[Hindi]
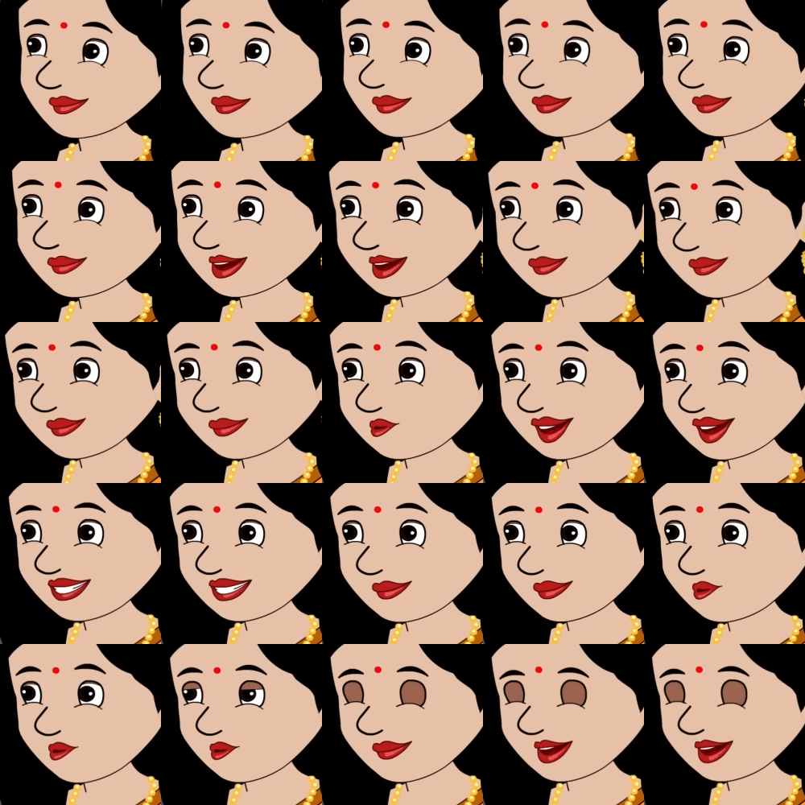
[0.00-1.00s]
हद कर दी
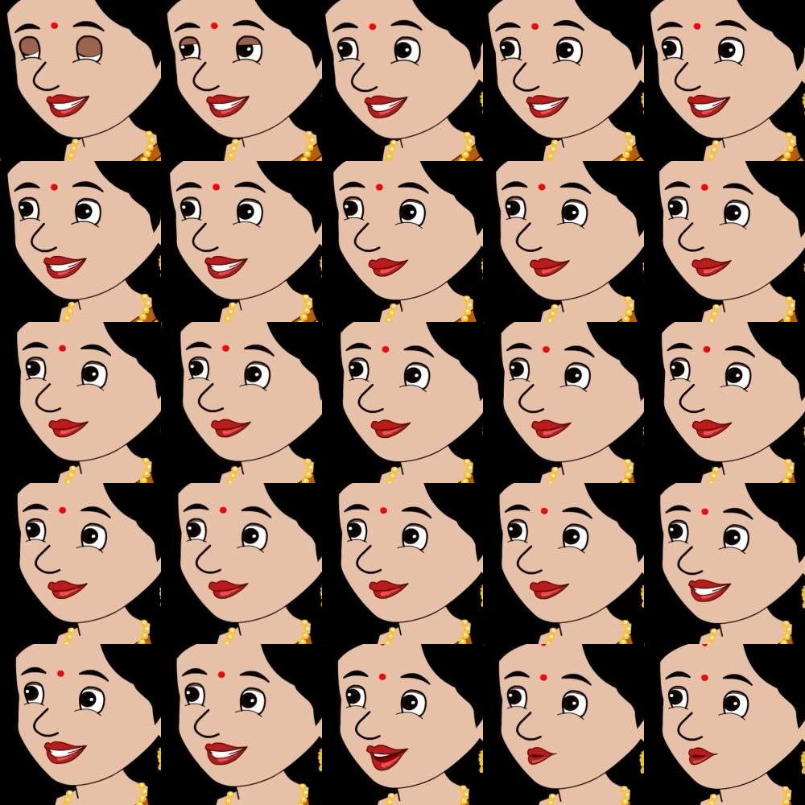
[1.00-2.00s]
पापा जी ने
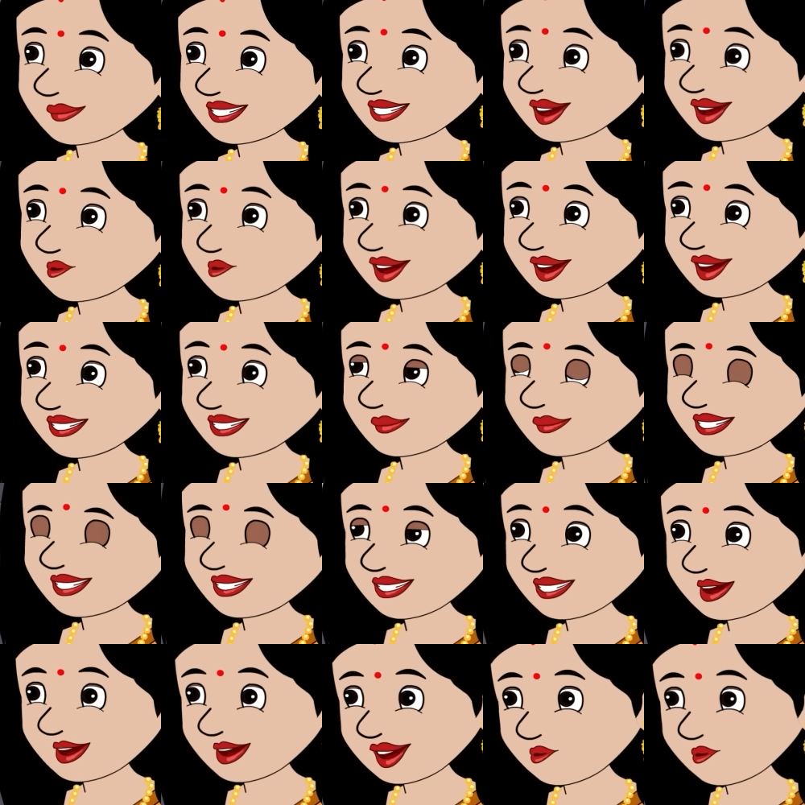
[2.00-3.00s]
इतनी गर्मी में
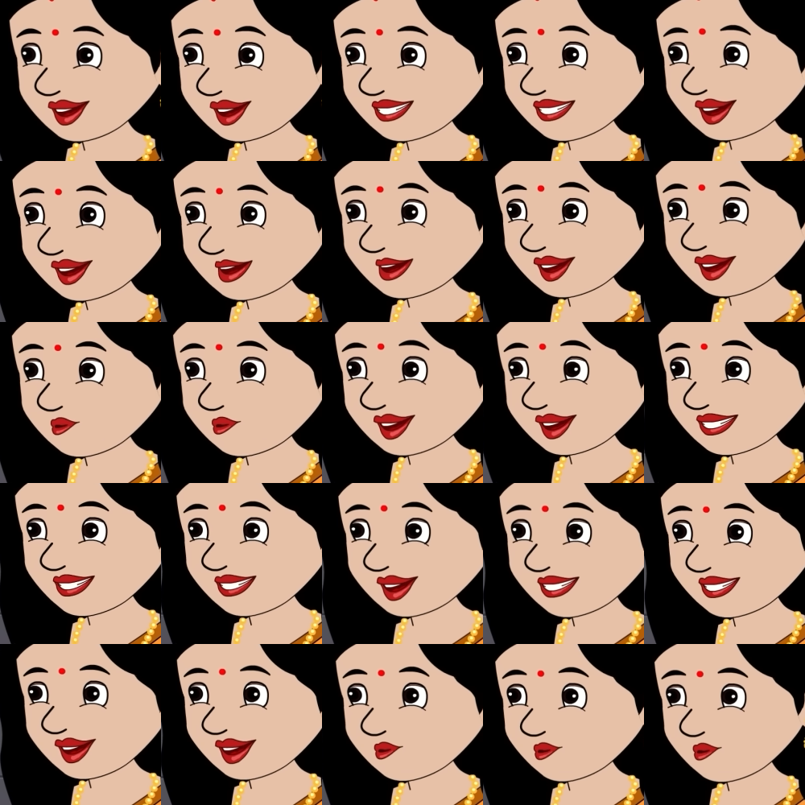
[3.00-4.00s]
सिलबट्टे पर धनिया
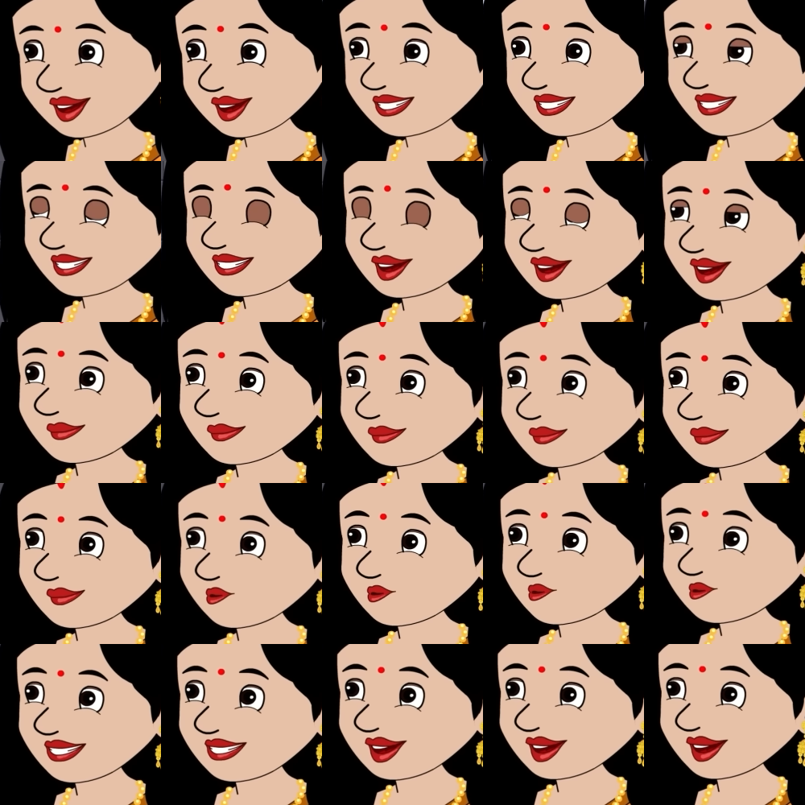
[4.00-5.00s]
की चटनी
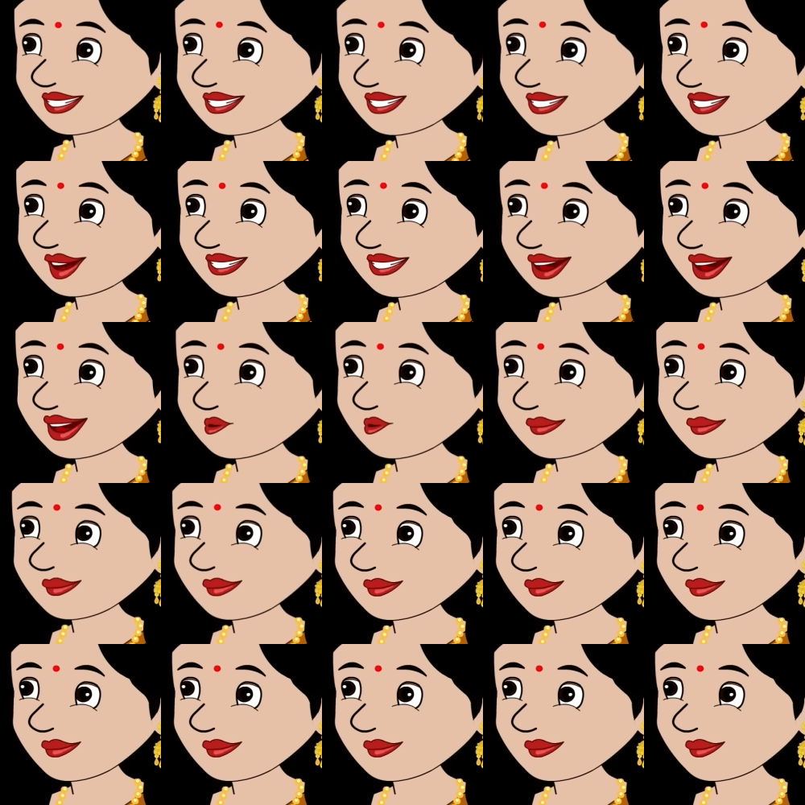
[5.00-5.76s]
कैसे पीसूंगी मैं